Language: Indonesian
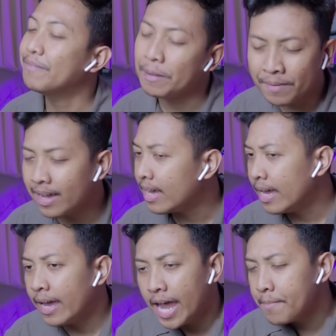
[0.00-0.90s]
nggak apa-apa
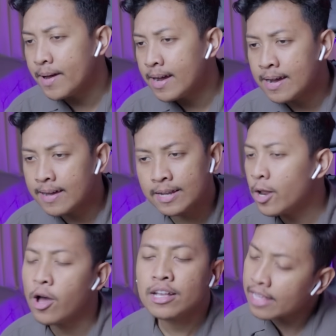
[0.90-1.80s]
emang
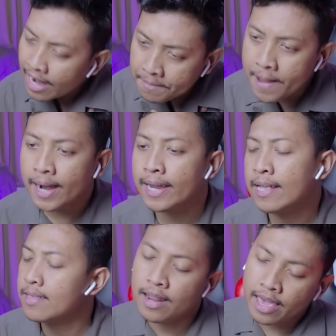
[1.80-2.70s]
lo nggak salah bang yang
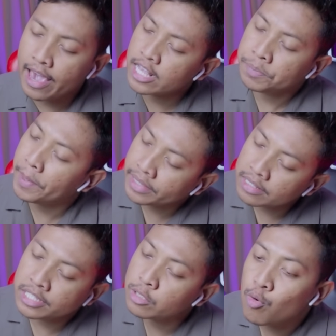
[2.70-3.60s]
salah
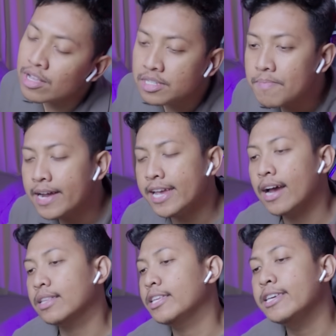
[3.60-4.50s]
ekspektasi gue aja bang yang
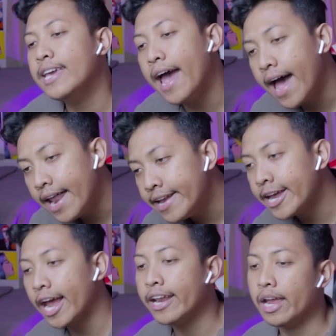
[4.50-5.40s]
ketinggian
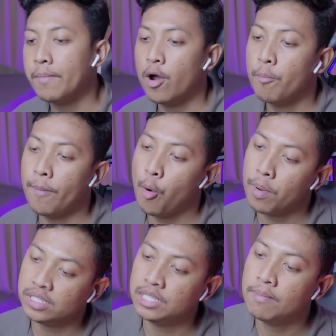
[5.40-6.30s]
ya kan ya. emang apa-apa sih